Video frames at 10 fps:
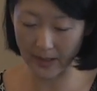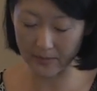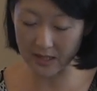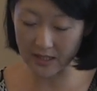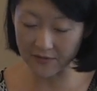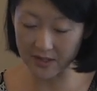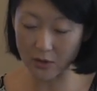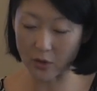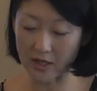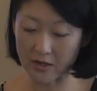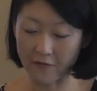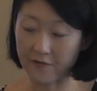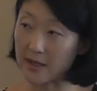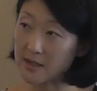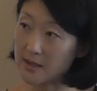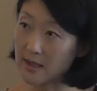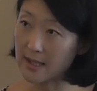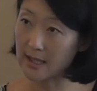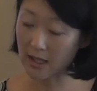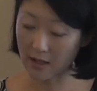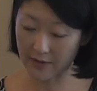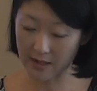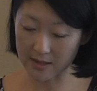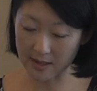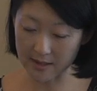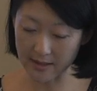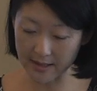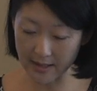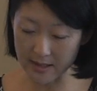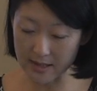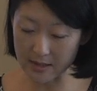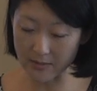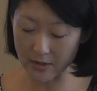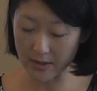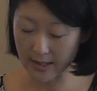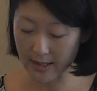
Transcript: permis d'éviter de regarder en face avec un certain réalisme